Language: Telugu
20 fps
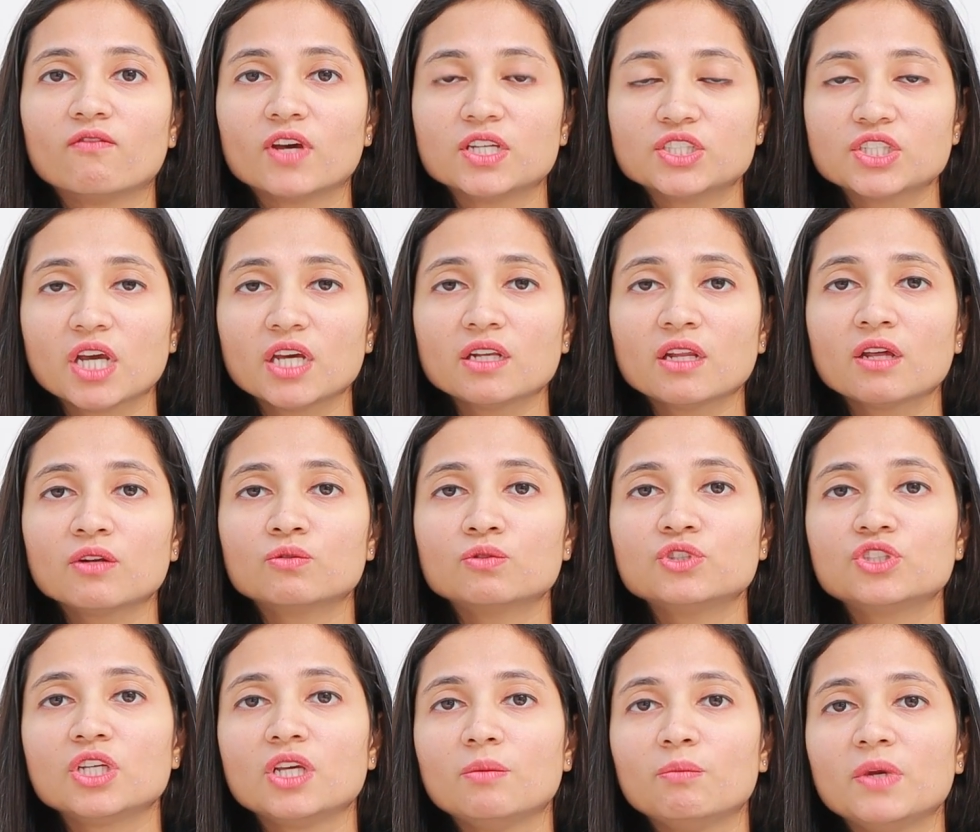వెజైనా
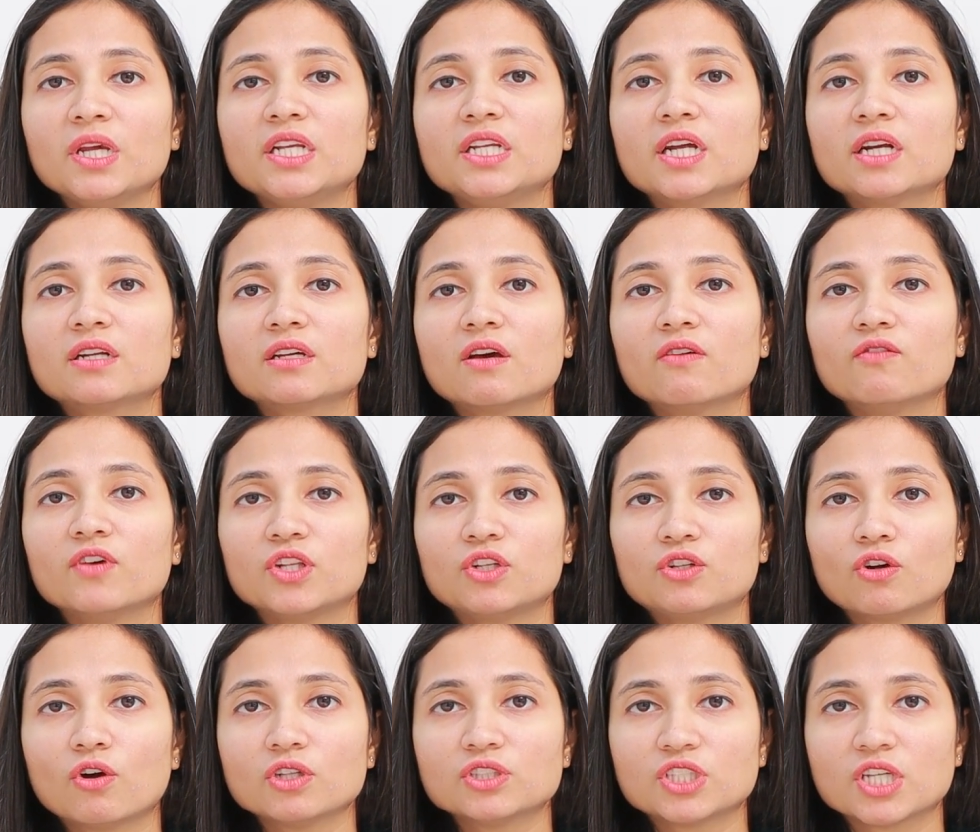నుంచి ఇమీడియట్గా
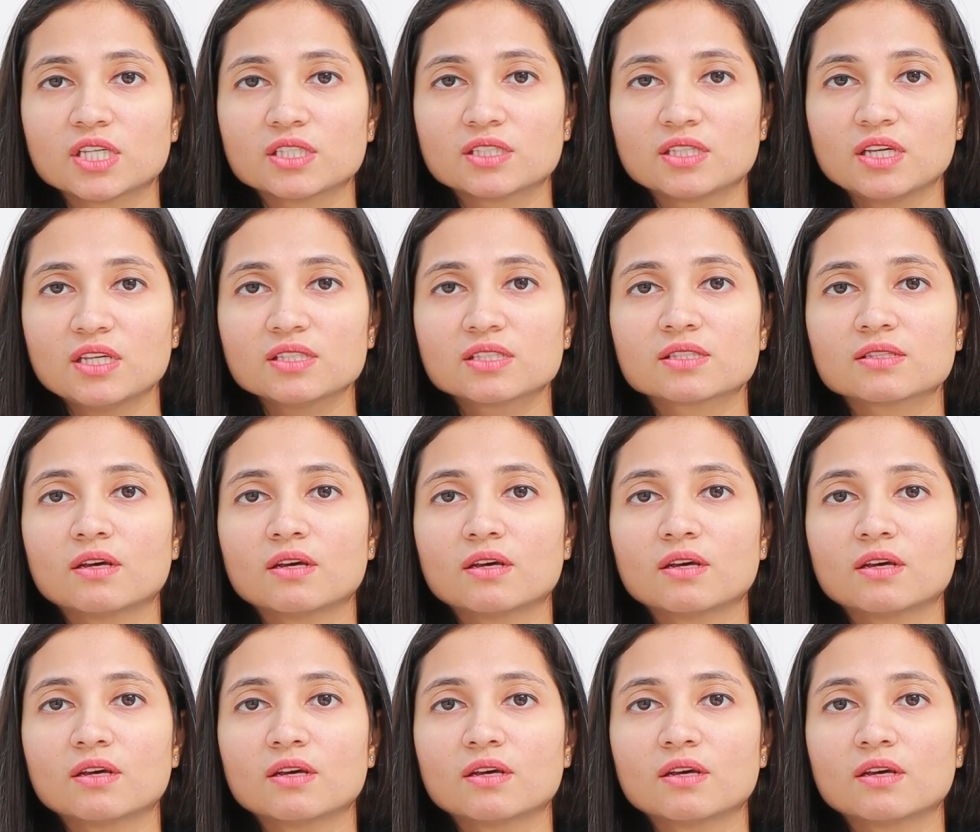విత్డ్రా చేసి